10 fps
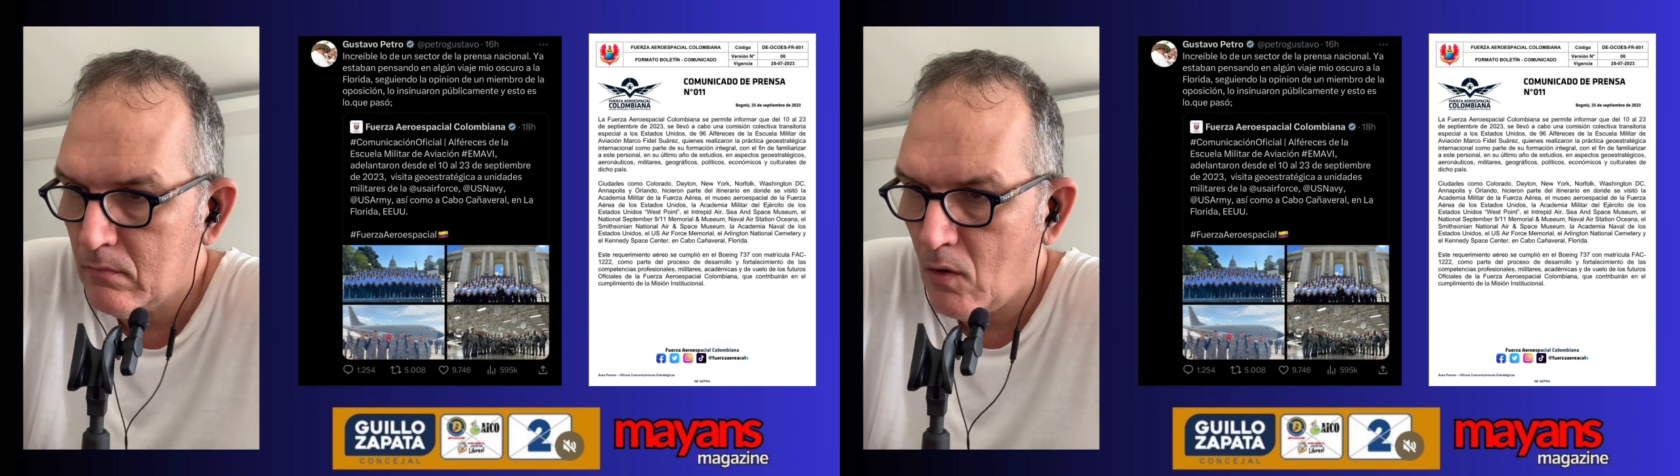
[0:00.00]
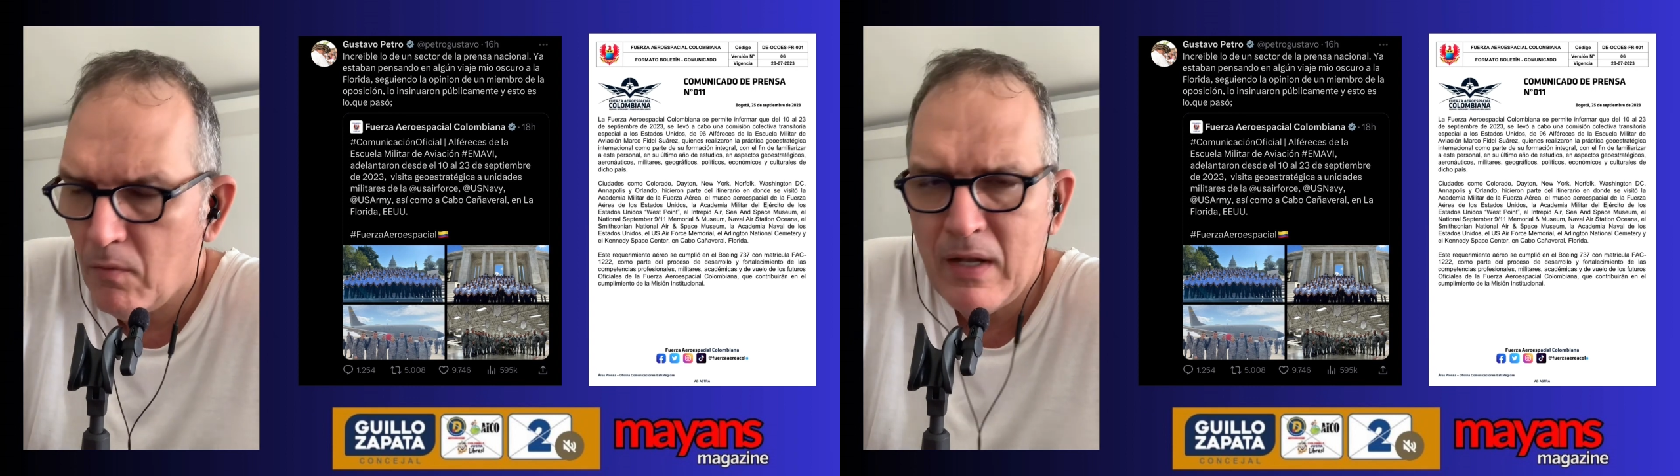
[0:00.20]

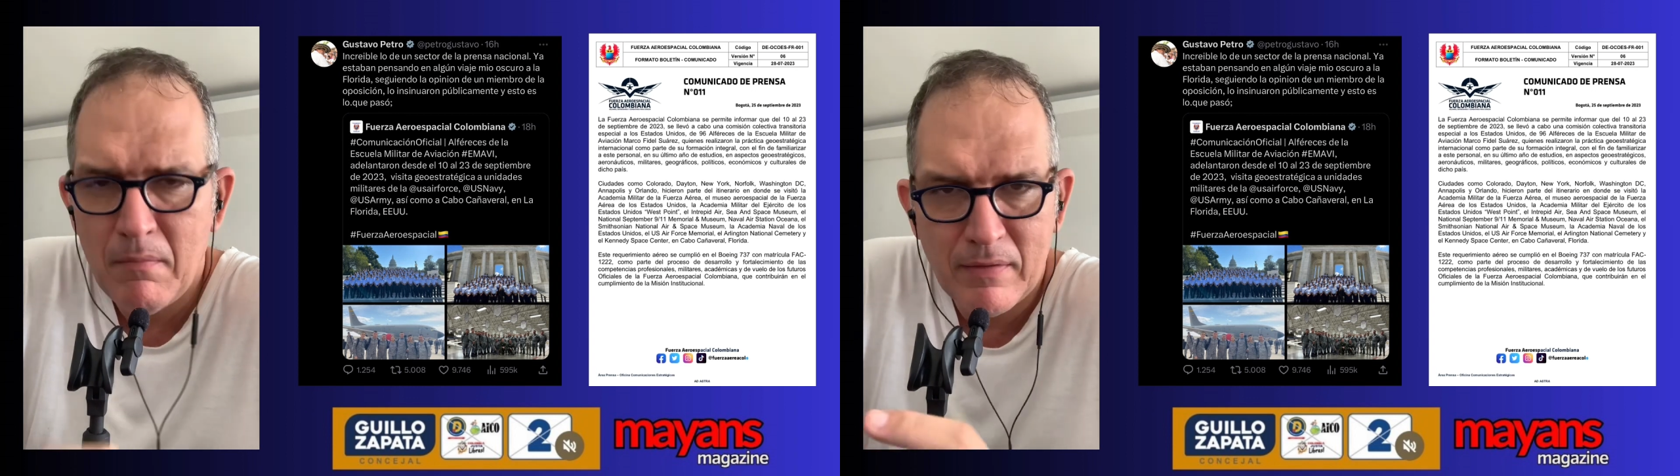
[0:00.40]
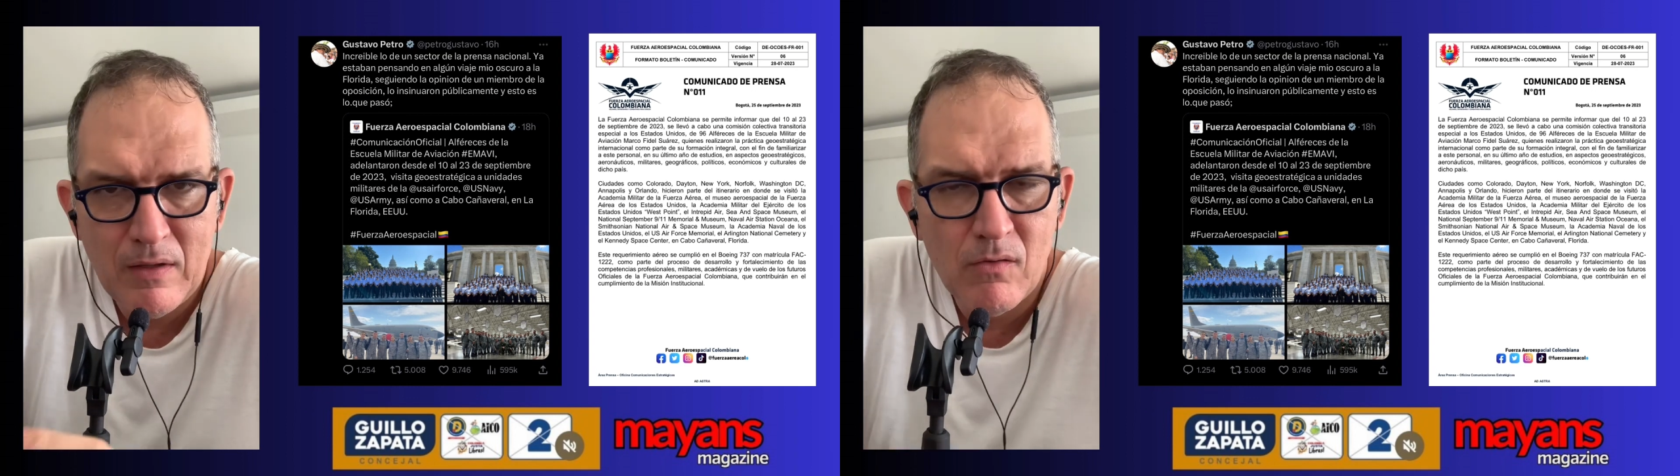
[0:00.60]
hubieran
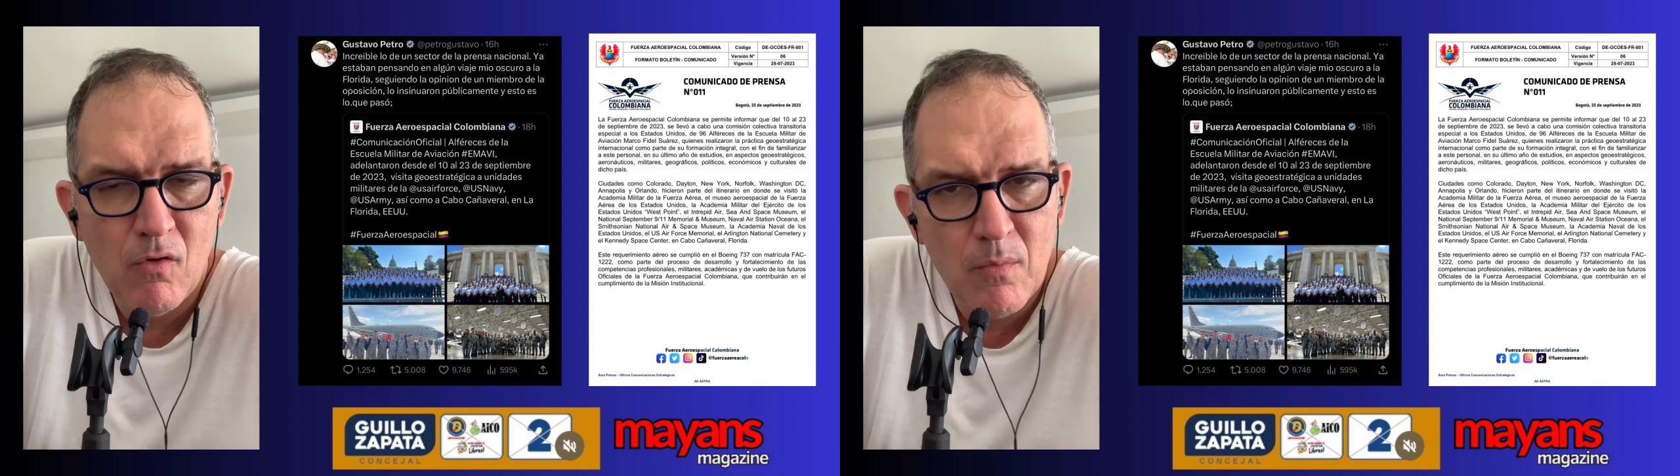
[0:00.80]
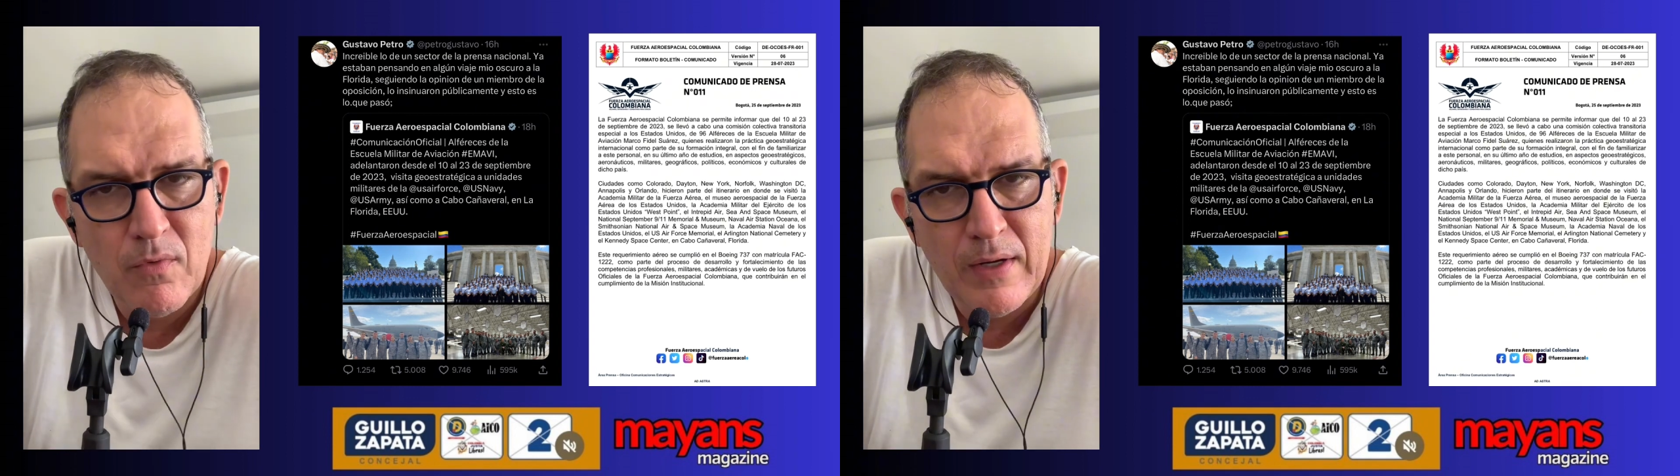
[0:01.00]
mandado un
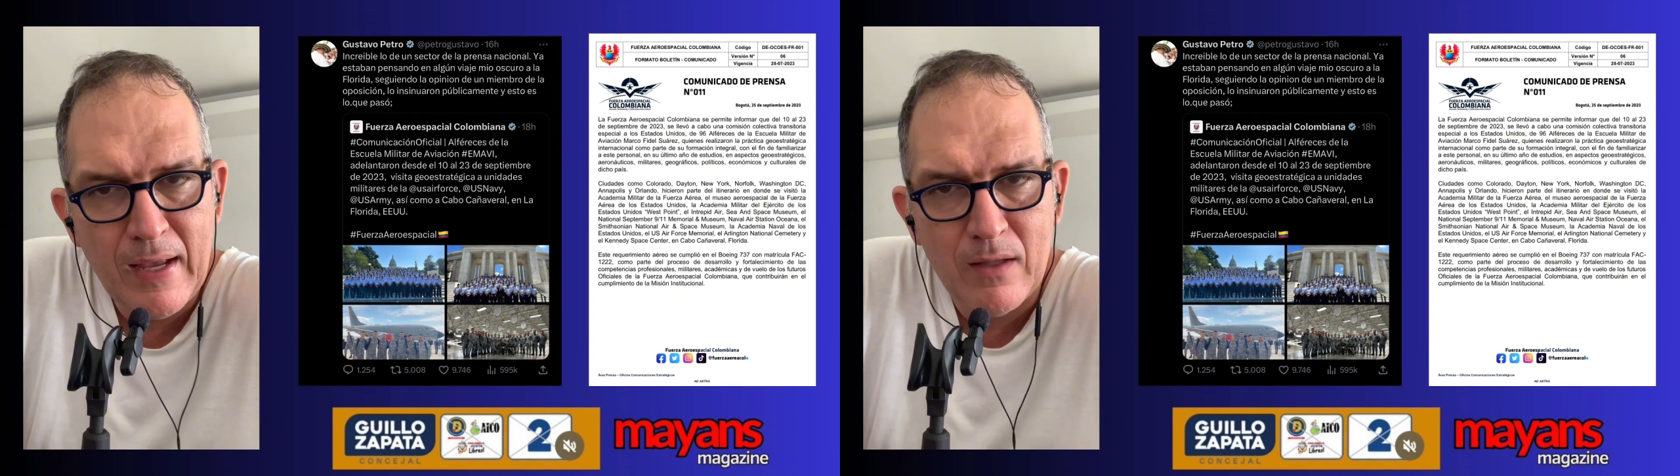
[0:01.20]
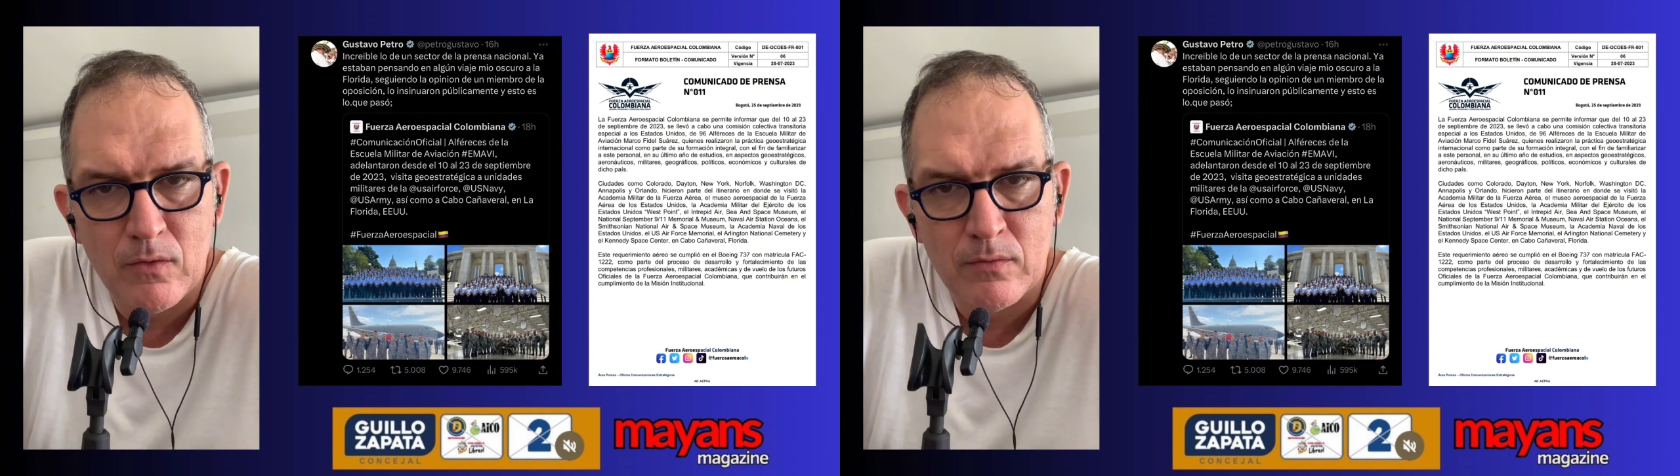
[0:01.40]

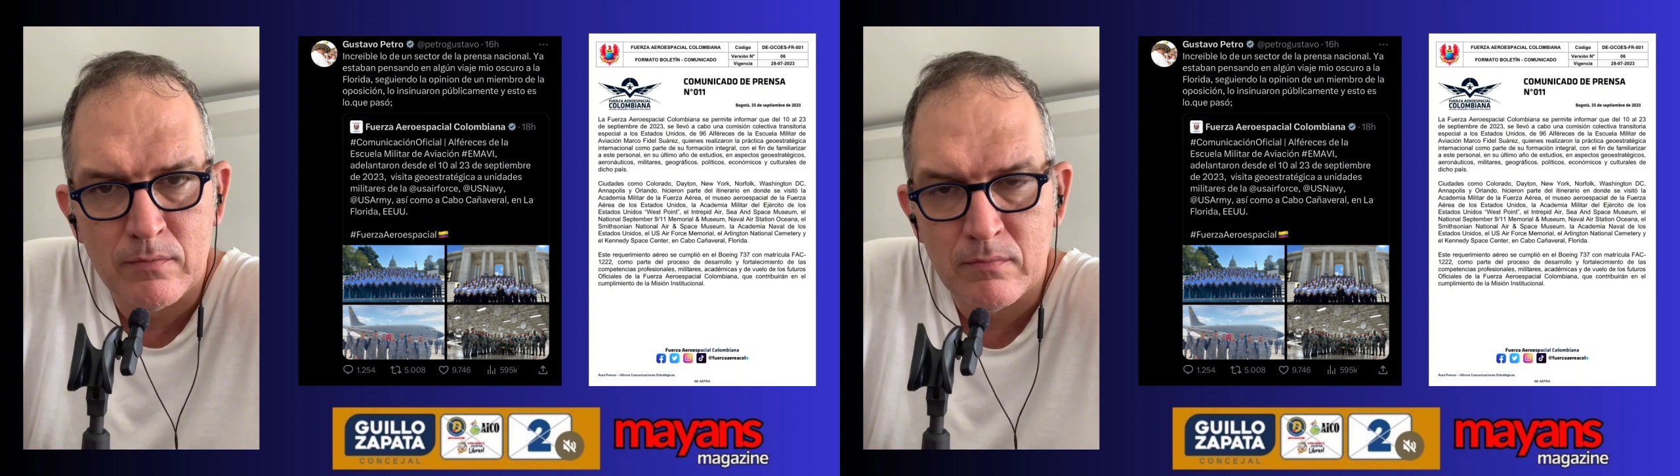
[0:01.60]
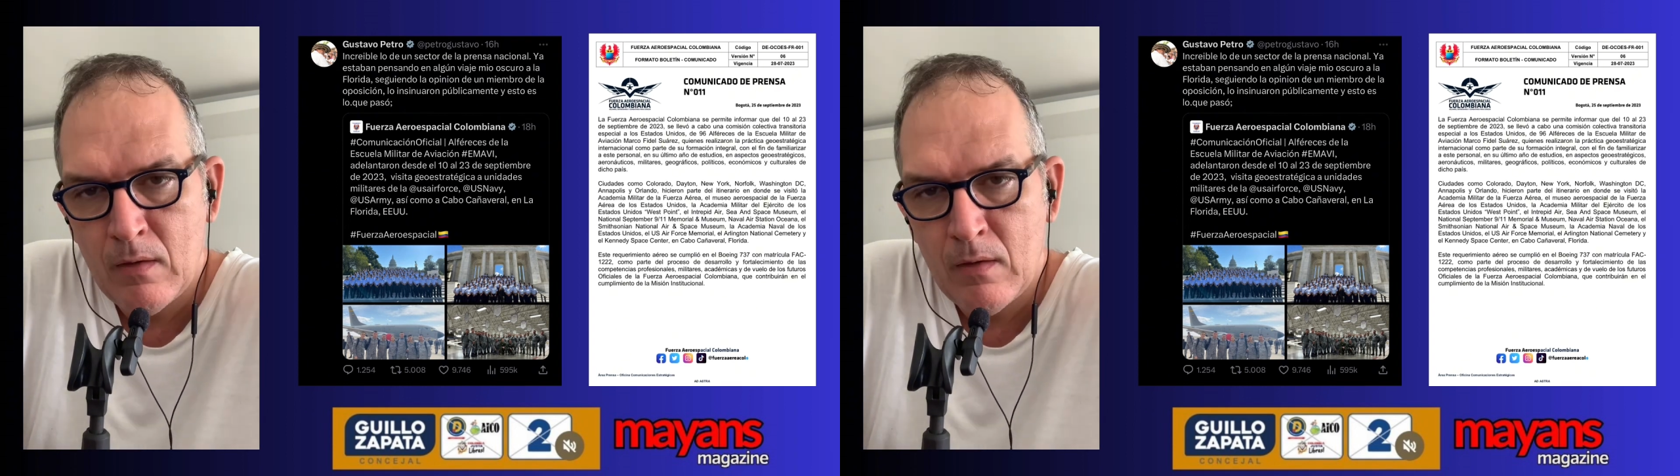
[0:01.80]
comunicado